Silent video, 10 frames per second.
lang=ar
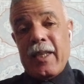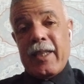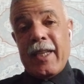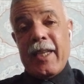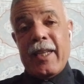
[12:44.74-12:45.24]

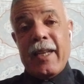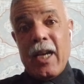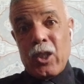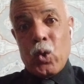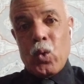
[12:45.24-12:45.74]

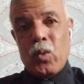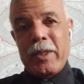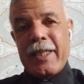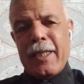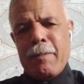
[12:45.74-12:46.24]
تيناضلوا
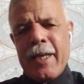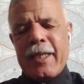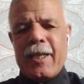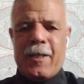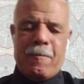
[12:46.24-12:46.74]

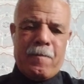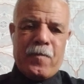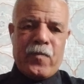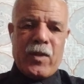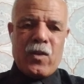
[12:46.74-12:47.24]
باستماتة
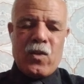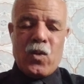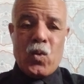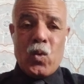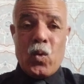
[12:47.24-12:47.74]

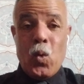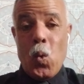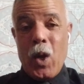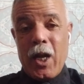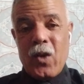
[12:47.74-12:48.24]

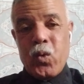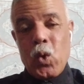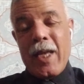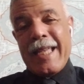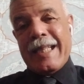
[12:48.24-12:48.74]

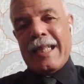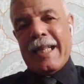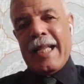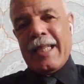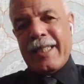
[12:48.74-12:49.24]
ووقفوا هاد
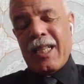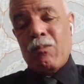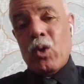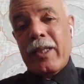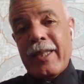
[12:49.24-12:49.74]

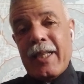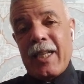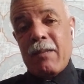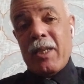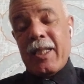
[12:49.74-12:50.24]
الأحزاب وهاد
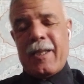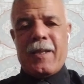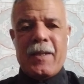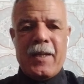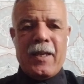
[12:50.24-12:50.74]
النقابات
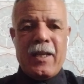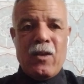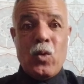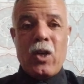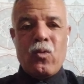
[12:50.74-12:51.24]

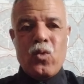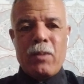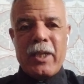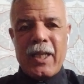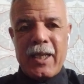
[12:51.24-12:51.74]
وقفوها
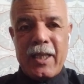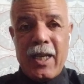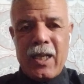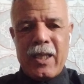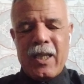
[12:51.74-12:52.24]

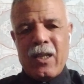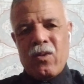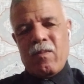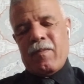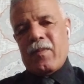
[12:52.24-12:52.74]
بالنضال
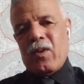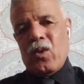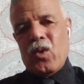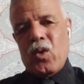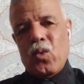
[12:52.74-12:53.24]
ديالهم
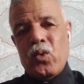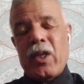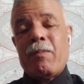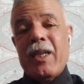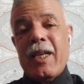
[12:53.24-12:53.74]

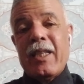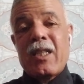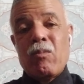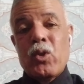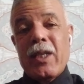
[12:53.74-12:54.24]
وجميع
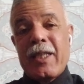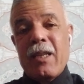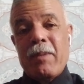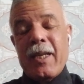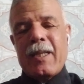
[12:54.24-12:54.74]
هذيك
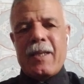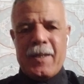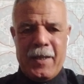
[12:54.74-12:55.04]
المكتسبات